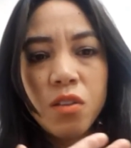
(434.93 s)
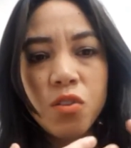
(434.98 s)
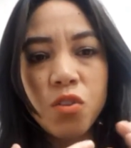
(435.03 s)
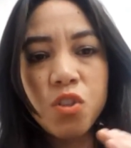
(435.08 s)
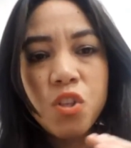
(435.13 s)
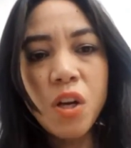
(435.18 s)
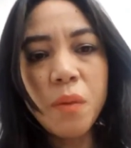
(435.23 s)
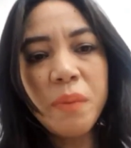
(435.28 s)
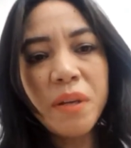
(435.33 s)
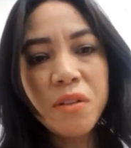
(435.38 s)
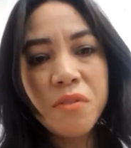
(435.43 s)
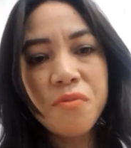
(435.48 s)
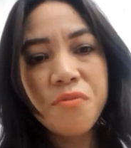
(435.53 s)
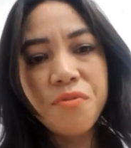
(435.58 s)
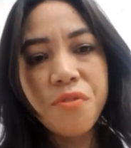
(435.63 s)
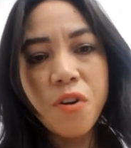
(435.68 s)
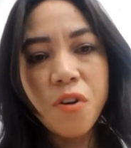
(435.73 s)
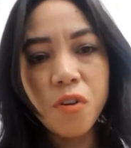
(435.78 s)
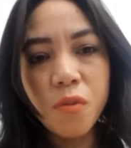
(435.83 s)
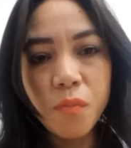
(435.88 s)
Yo me
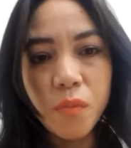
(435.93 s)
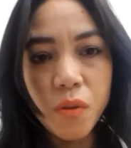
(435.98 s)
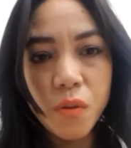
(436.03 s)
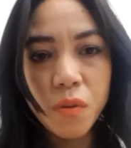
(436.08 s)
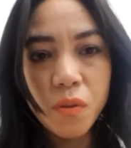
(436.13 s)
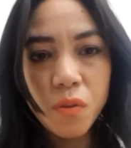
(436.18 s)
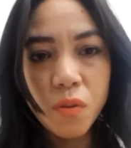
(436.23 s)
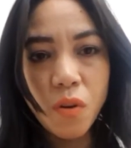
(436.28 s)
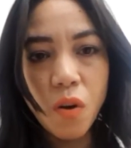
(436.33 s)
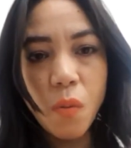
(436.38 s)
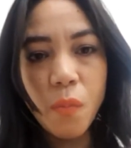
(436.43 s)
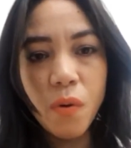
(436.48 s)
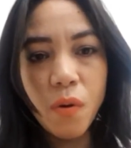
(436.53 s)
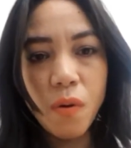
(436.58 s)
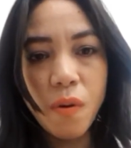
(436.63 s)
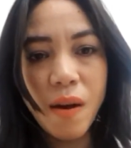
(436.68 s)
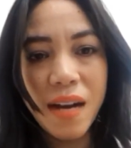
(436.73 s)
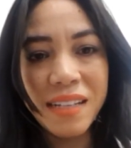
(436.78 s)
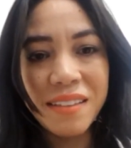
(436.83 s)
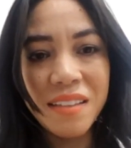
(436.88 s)
conformo
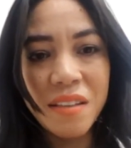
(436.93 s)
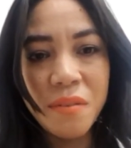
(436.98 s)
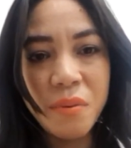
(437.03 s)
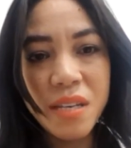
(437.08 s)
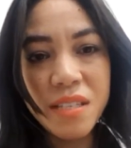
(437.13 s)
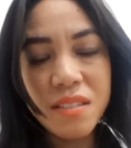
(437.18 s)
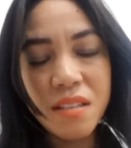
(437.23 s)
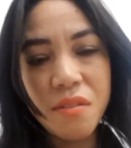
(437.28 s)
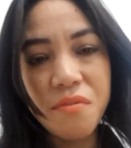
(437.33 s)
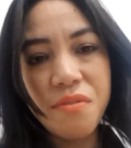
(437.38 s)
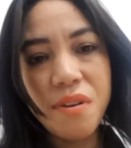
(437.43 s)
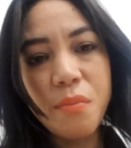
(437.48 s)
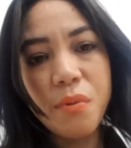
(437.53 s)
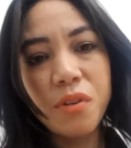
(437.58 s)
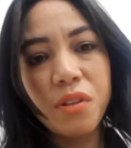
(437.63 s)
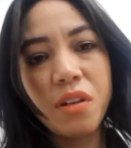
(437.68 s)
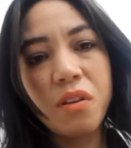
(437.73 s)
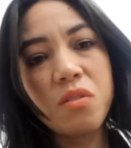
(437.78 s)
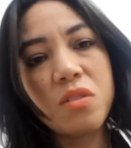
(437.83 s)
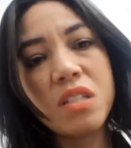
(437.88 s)
como activista en
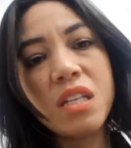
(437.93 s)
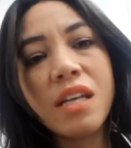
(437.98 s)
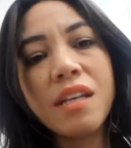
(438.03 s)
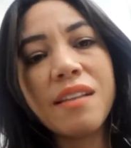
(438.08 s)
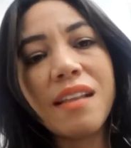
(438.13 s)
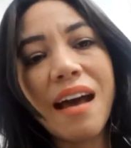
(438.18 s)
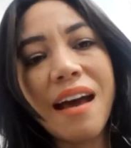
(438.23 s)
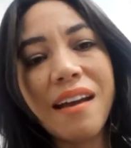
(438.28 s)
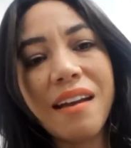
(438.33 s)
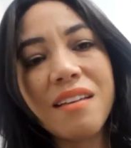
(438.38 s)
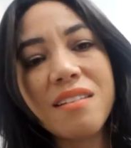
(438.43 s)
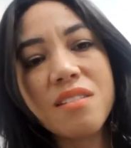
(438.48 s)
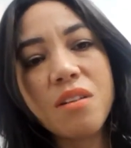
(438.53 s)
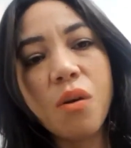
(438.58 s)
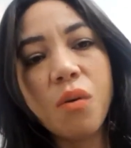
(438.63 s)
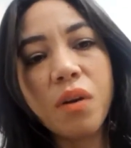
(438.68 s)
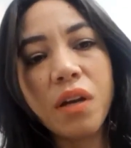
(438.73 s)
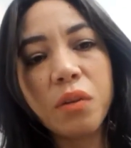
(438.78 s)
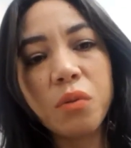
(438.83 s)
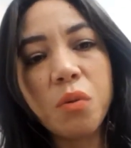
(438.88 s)
favor de los digitales
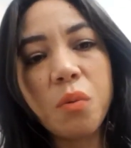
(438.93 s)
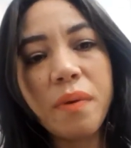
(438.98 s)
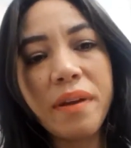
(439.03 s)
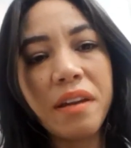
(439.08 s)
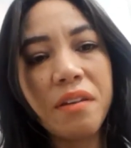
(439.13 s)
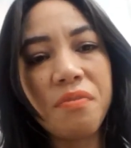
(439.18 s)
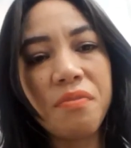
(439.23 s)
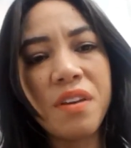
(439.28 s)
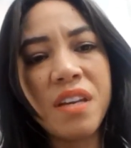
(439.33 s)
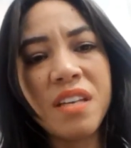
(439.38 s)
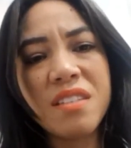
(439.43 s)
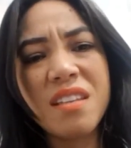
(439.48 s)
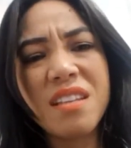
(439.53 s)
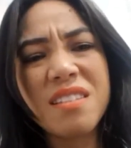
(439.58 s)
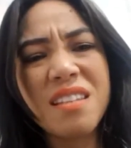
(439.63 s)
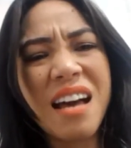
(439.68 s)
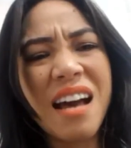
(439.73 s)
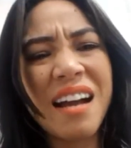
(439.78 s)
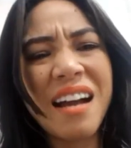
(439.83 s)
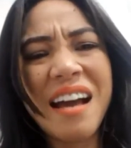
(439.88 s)
con que tú
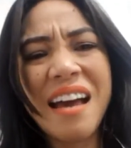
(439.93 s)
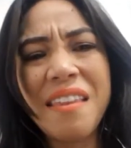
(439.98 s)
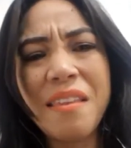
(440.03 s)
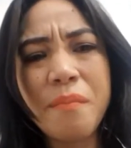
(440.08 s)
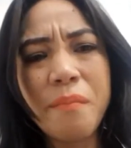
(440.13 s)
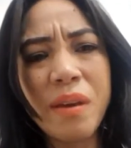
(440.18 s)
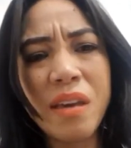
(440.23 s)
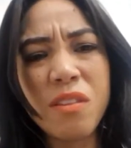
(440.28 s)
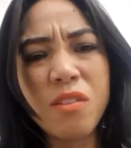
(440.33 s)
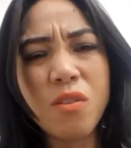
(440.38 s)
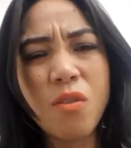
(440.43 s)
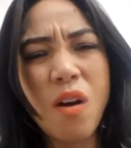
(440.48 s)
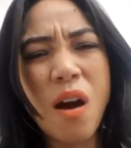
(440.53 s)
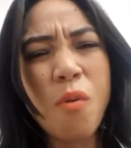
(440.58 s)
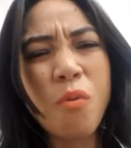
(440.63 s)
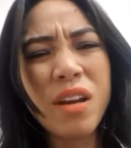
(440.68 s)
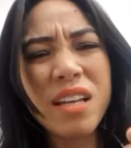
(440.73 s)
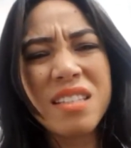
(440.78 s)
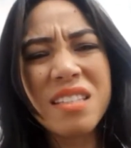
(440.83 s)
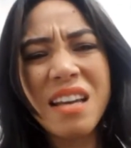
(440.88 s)
beneficies a cada medio,
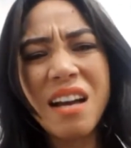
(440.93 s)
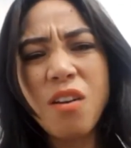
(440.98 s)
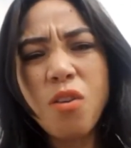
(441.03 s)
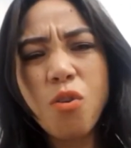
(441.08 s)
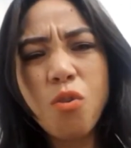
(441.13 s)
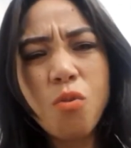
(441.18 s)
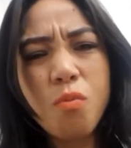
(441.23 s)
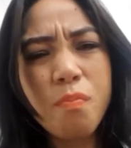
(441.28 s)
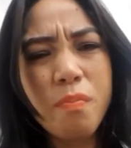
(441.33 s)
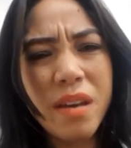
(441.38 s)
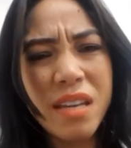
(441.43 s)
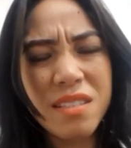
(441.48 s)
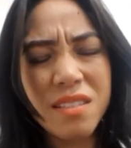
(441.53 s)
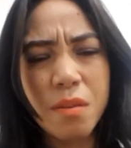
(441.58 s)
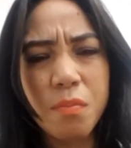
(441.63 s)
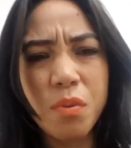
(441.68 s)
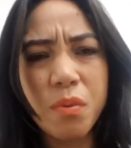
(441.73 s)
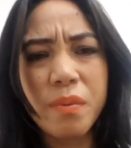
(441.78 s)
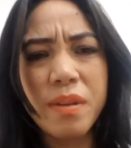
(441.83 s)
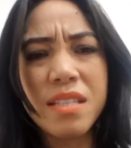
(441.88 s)
aunque sea con un mes
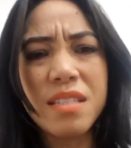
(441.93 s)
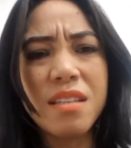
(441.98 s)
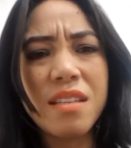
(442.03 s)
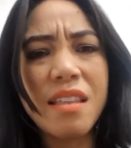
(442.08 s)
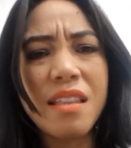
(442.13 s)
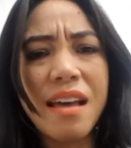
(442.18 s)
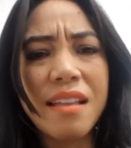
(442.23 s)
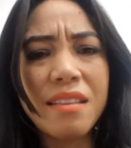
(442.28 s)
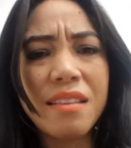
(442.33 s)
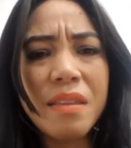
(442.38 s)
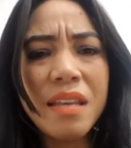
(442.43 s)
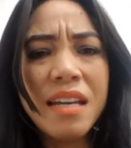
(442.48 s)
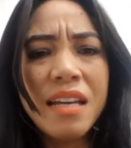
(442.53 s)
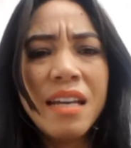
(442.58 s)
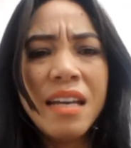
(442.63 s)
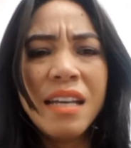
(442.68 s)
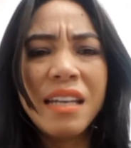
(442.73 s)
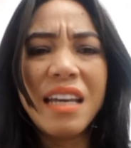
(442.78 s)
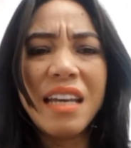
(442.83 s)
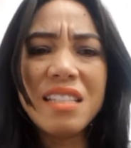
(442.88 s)
de publicidad,
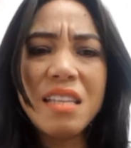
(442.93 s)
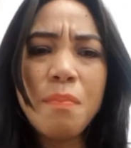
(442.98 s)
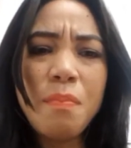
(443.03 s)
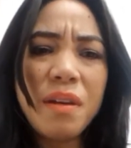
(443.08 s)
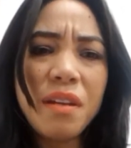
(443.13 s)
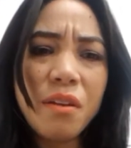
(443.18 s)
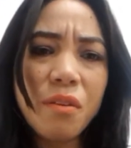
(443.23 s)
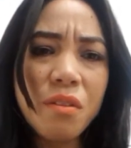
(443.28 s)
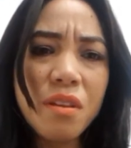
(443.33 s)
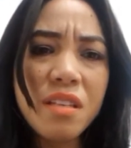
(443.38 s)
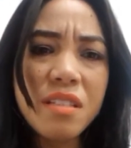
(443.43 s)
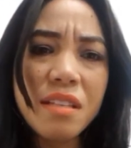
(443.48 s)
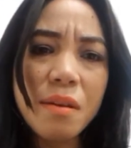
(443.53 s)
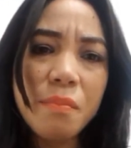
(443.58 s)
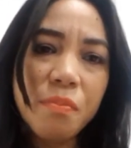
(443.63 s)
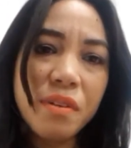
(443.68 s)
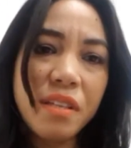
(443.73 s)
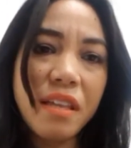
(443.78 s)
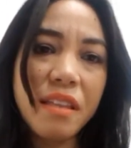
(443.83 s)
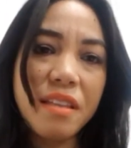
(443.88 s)
que ese
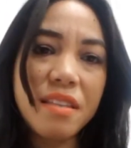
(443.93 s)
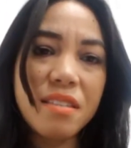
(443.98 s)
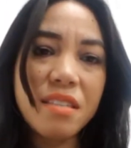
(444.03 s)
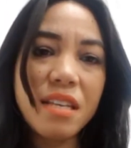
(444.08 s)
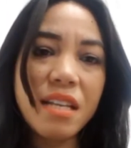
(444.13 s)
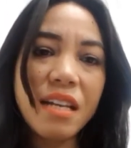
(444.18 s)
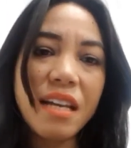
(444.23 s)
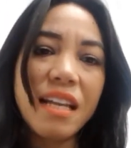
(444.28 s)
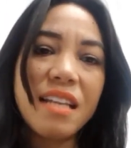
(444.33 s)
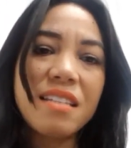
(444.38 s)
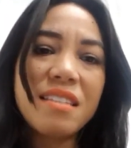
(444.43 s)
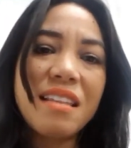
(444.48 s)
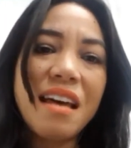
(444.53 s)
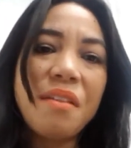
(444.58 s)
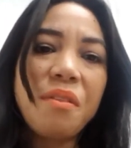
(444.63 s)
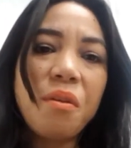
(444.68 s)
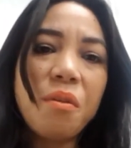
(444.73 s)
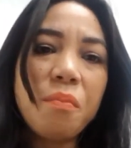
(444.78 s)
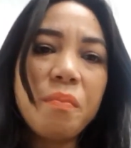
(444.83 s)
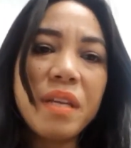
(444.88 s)
periodista pueda decir que el
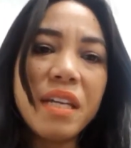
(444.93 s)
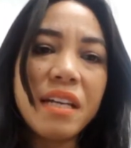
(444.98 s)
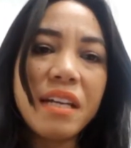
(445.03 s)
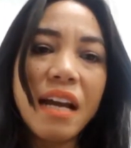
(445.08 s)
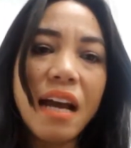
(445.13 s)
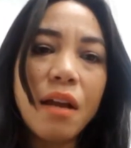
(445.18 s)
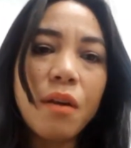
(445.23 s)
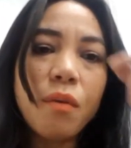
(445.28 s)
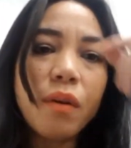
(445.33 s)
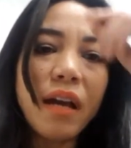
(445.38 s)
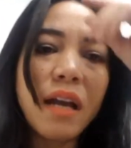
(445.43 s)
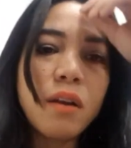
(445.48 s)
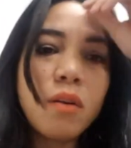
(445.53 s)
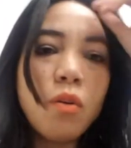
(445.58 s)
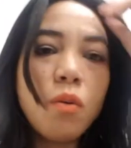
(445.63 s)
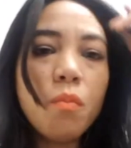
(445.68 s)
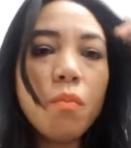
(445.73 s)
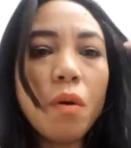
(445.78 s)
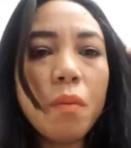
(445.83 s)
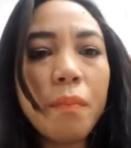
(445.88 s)
Estado dominicano en
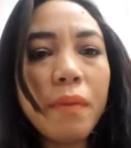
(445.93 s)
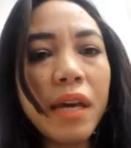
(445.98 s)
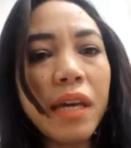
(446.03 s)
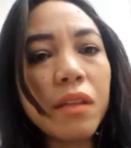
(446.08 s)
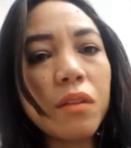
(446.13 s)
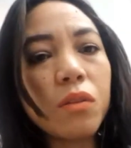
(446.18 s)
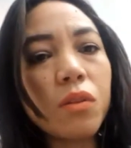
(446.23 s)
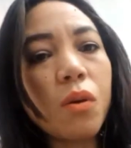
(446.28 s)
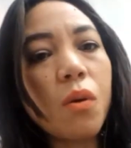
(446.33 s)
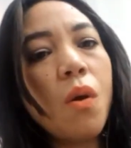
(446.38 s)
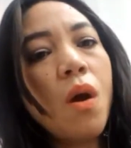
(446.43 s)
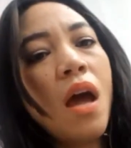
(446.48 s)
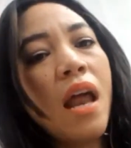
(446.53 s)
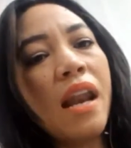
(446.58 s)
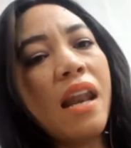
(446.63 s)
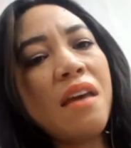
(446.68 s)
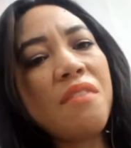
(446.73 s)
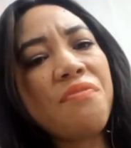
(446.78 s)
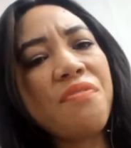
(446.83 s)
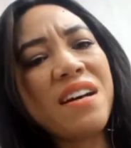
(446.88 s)
algún momento
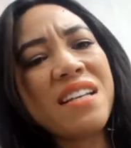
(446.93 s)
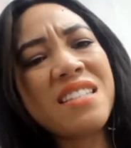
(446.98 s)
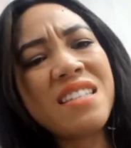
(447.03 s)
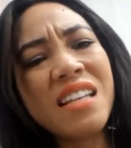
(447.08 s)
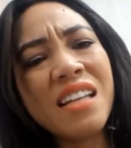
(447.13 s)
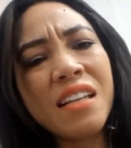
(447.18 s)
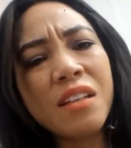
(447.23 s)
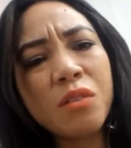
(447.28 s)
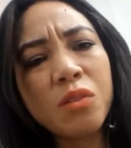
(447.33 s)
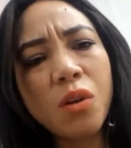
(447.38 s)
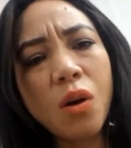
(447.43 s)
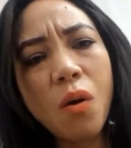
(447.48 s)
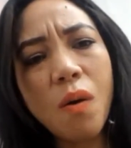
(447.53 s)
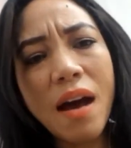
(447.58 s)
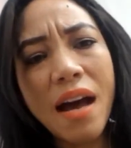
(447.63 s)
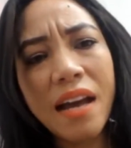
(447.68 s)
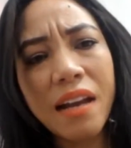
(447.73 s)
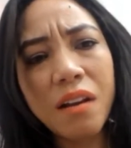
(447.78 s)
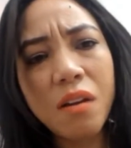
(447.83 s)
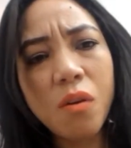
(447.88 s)
le
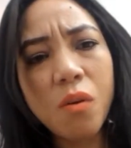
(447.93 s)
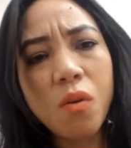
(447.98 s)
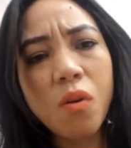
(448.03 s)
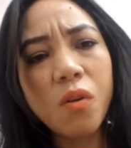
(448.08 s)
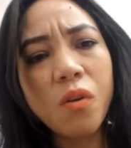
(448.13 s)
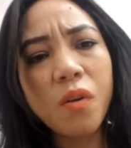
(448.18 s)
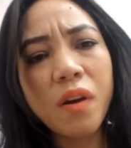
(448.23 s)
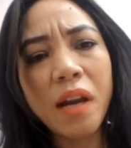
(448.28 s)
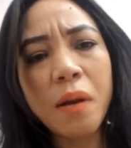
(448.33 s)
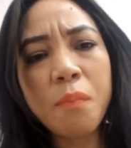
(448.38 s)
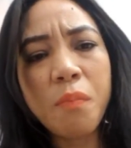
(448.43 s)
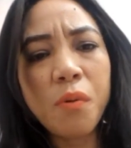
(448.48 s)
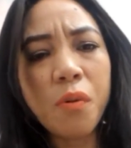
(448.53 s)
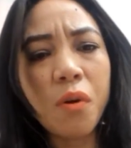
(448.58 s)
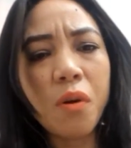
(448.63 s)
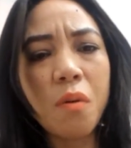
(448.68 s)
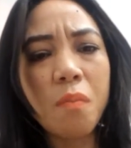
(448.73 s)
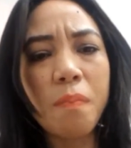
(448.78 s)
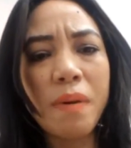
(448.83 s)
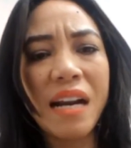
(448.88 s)
facilitó algo con lo que él
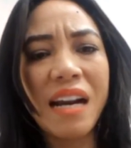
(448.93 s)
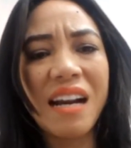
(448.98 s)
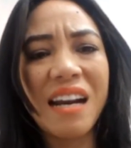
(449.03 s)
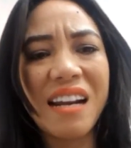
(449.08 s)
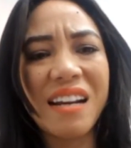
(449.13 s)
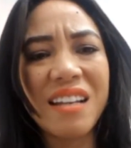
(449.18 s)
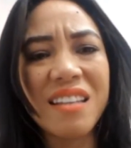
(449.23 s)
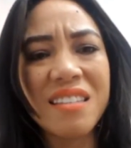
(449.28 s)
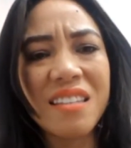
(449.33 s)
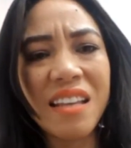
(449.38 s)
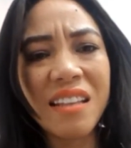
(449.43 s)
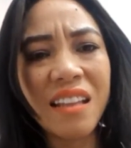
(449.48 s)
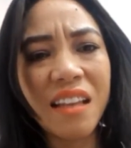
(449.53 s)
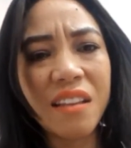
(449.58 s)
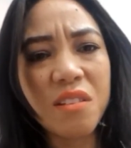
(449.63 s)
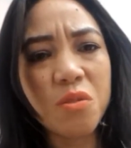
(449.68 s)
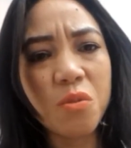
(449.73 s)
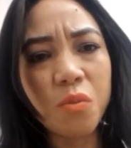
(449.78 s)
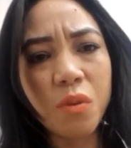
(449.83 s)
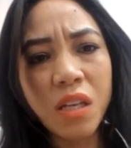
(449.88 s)
pudo comprar la receta de su